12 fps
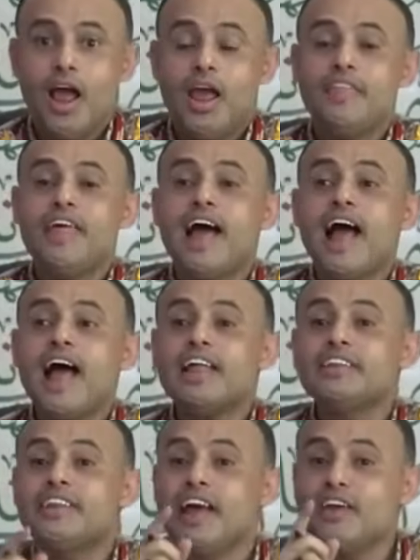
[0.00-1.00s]
إذا
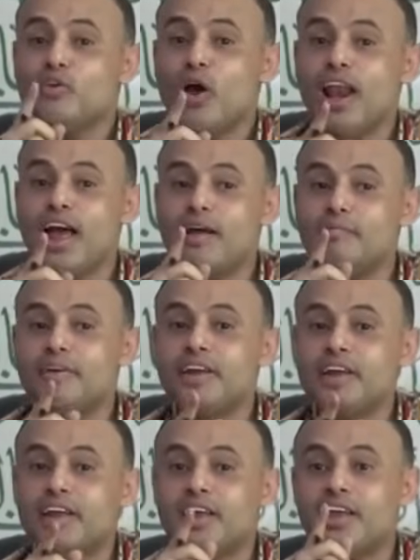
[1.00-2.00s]
أنت أيها
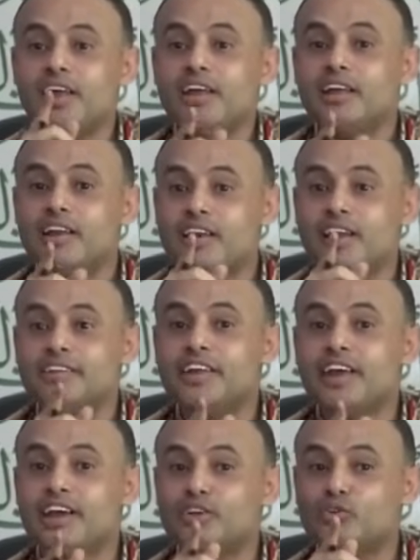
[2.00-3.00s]
الأمريكي
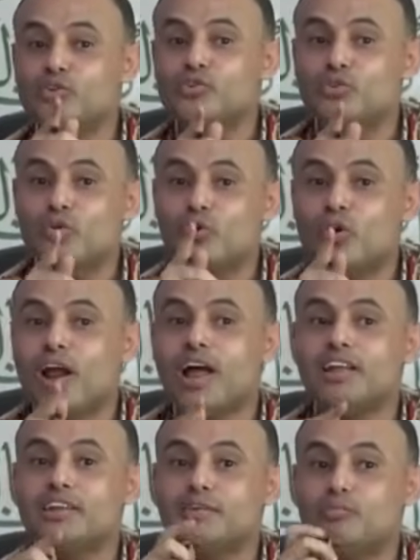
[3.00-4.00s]
لديك دستور
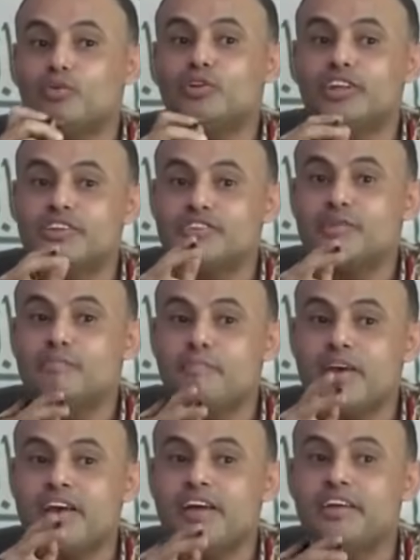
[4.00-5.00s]
أنت ملتزم
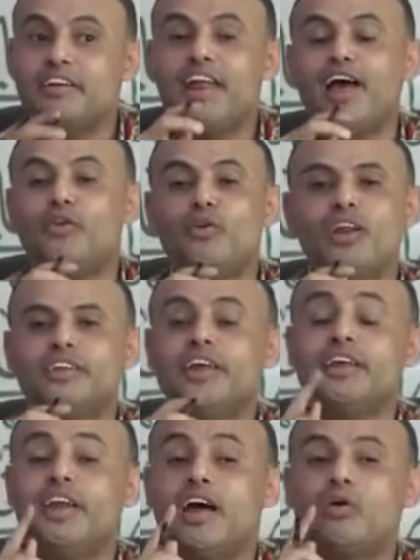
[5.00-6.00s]
به نحن
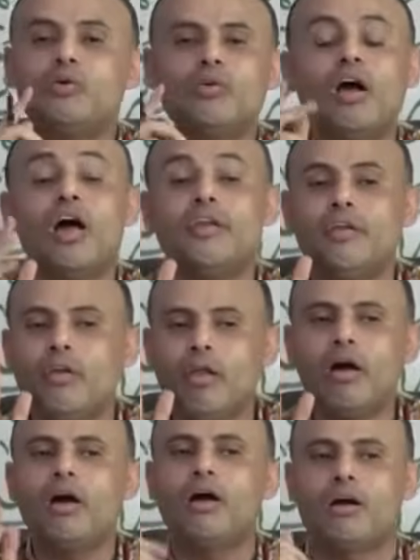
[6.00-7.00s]
لدينا قرآن
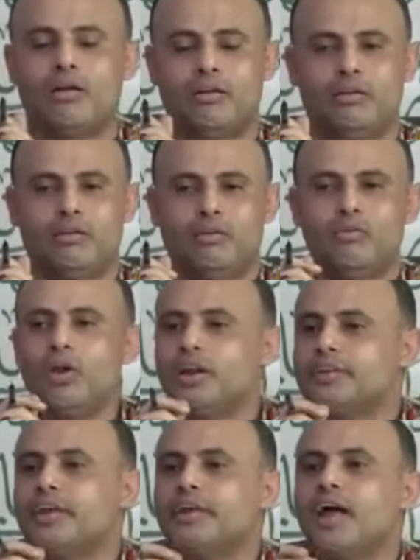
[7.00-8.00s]
الله
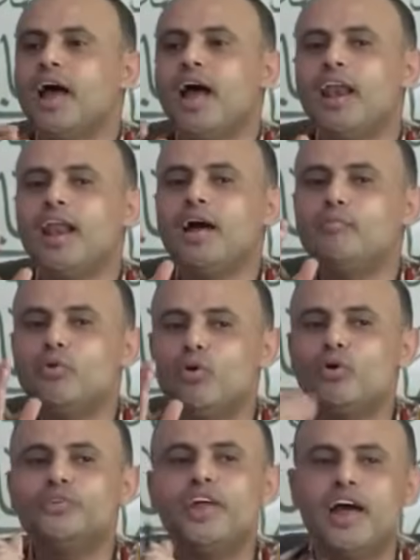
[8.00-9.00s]
ولدينا أعلام
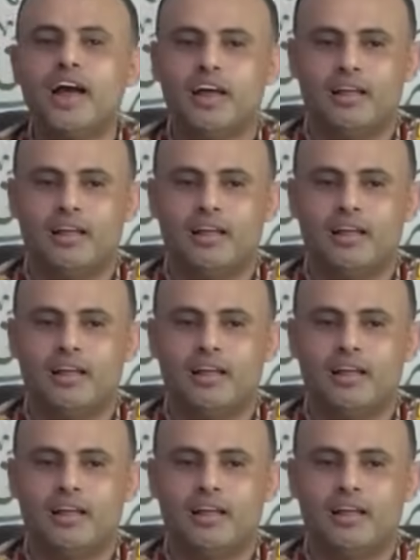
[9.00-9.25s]
الهدى